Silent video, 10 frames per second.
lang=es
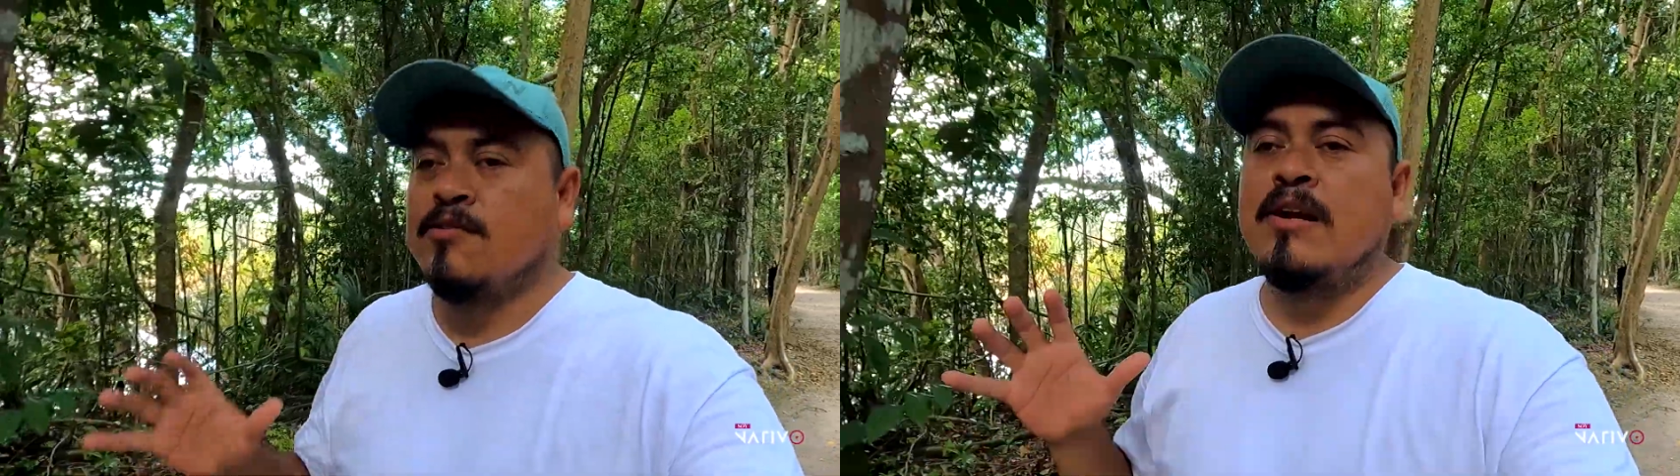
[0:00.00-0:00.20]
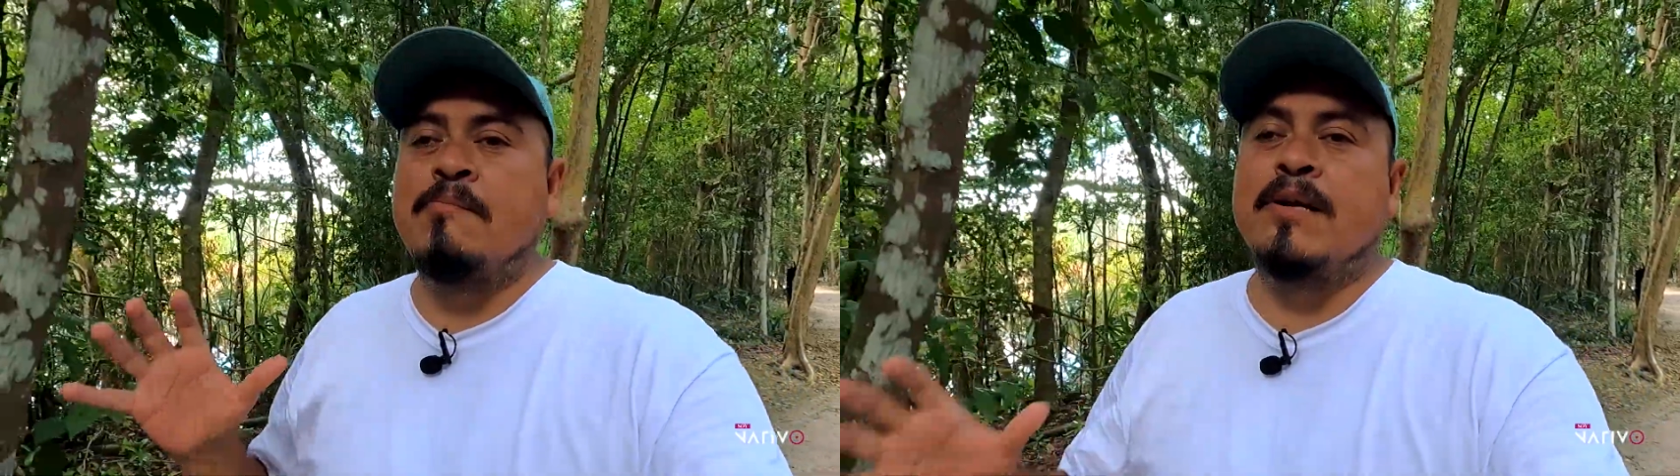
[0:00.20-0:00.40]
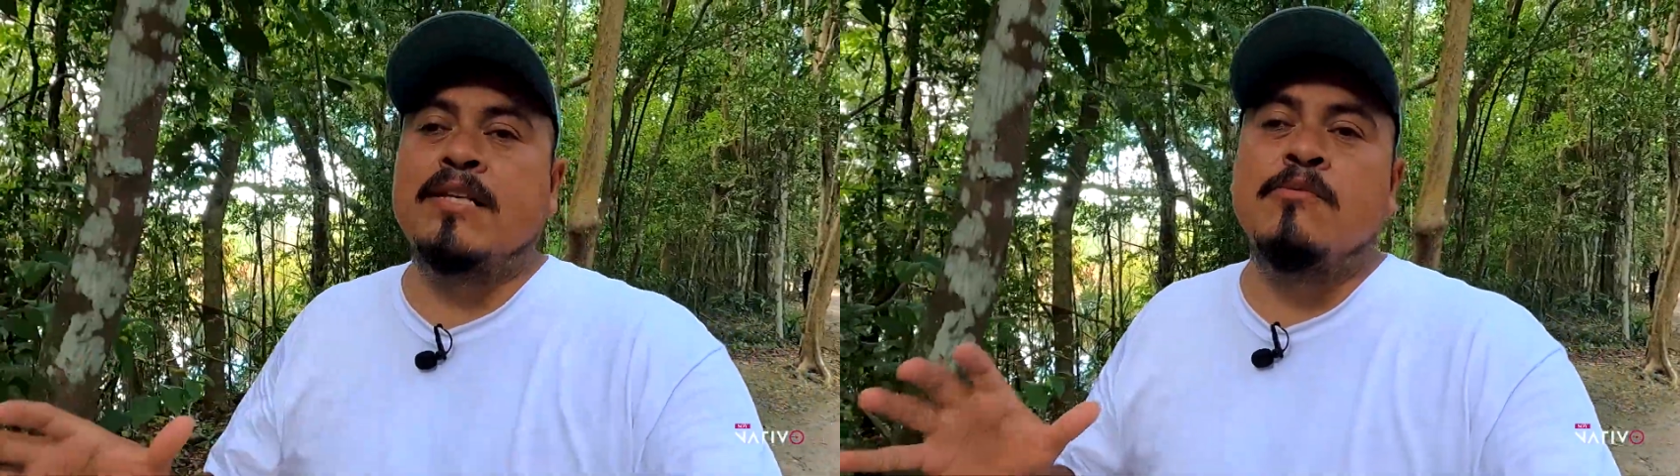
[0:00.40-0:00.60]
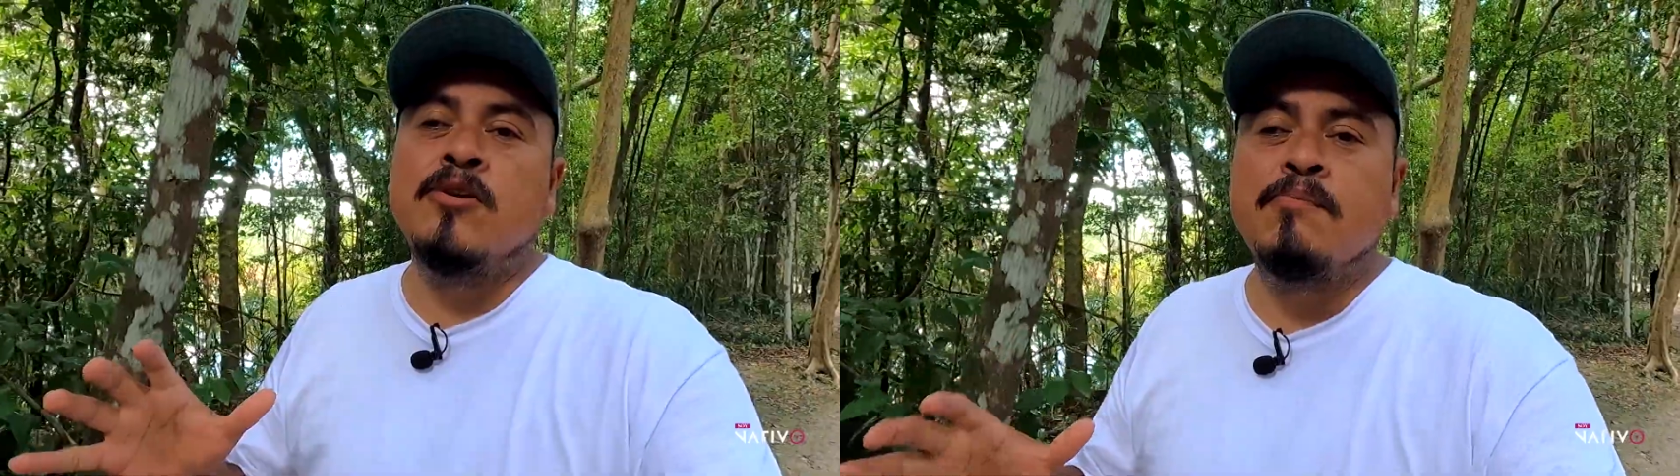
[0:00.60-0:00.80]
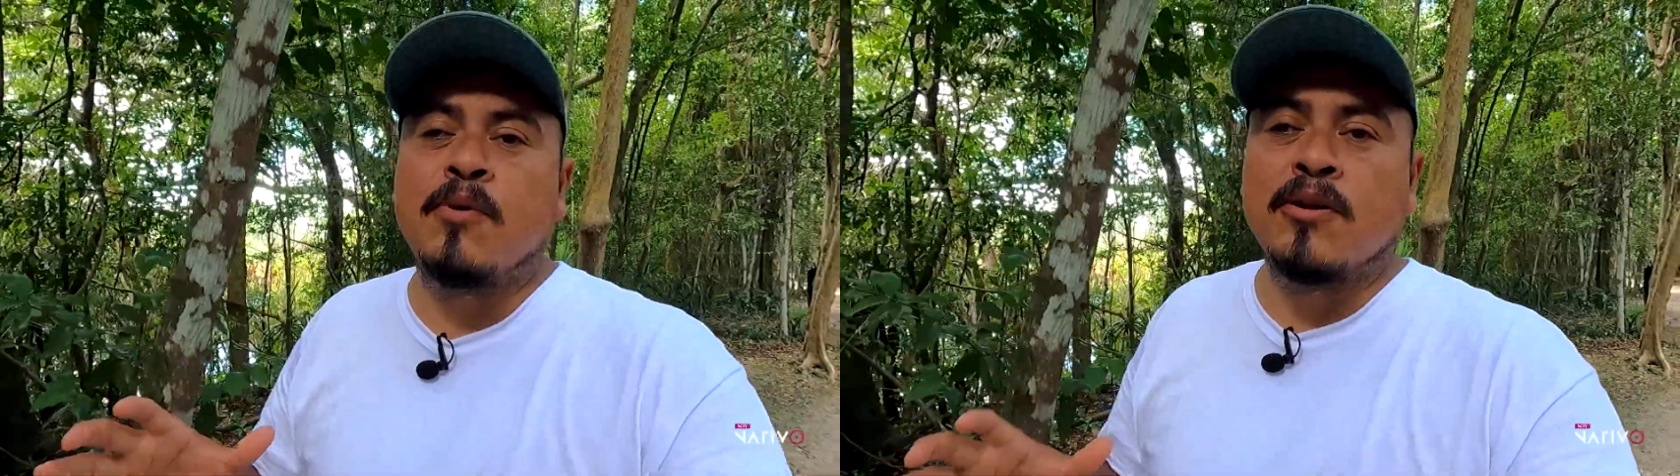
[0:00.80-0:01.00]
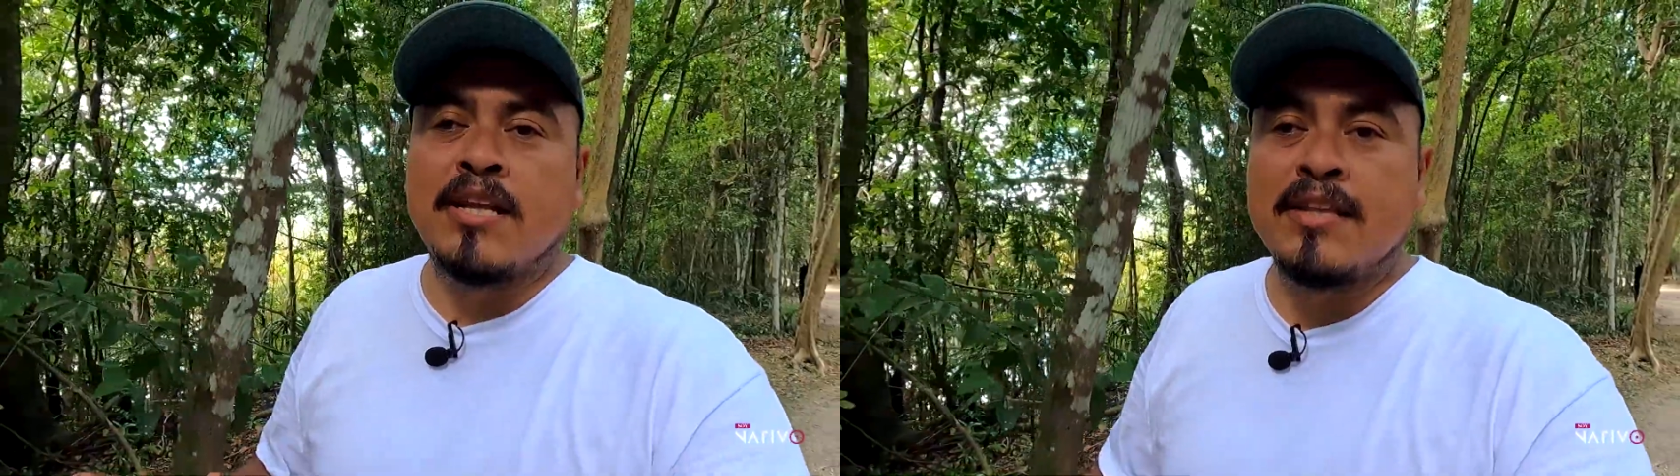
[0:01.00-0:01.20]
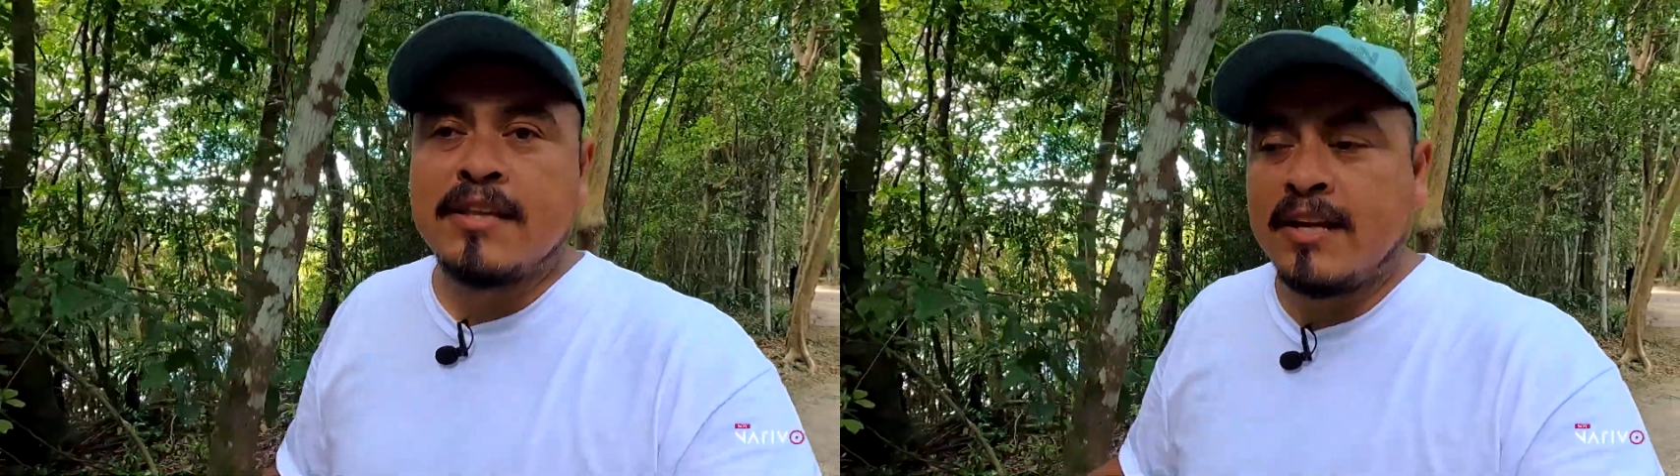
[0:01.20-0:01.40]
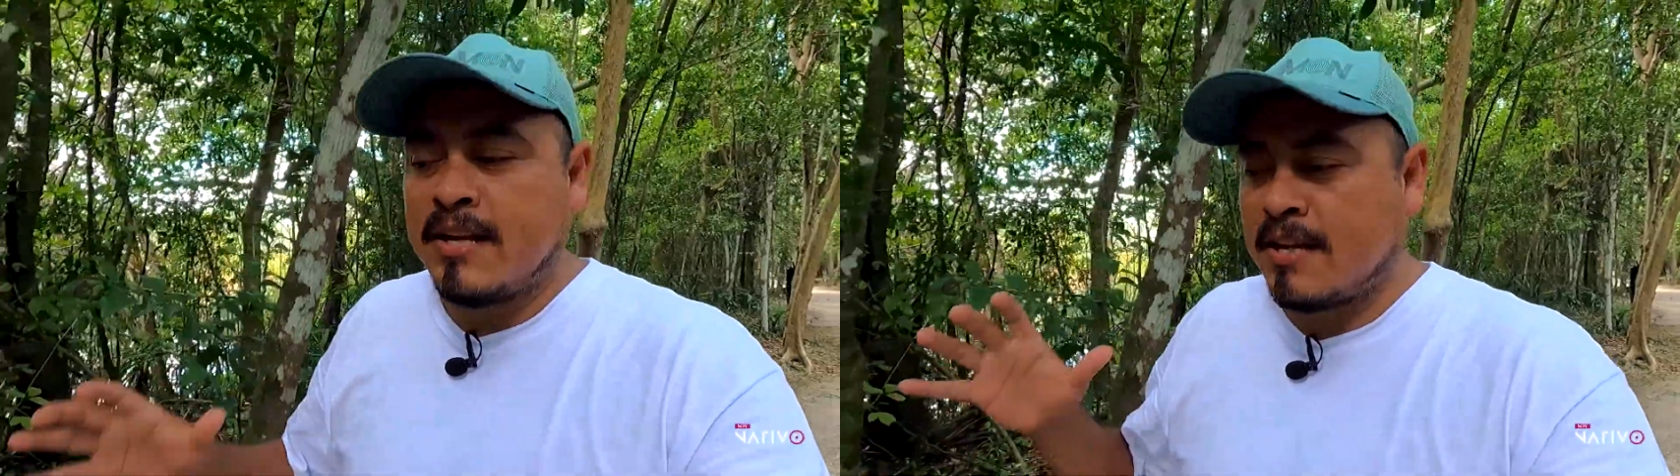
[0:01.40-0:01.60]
en una parte muy importante.